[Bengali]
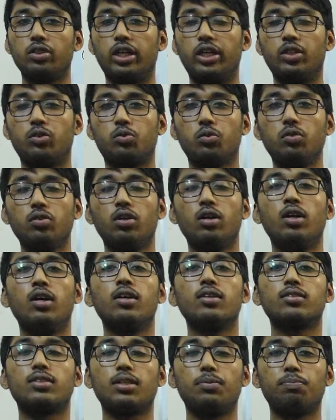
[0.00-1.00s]
ইন্টু
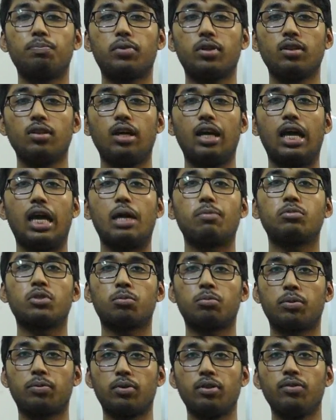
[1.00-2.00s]
সিম্পল
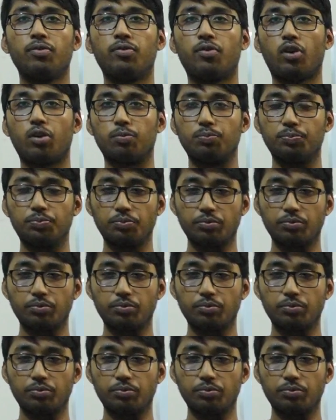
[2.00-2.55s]
অ্যাবজর্বেবল ফর্ম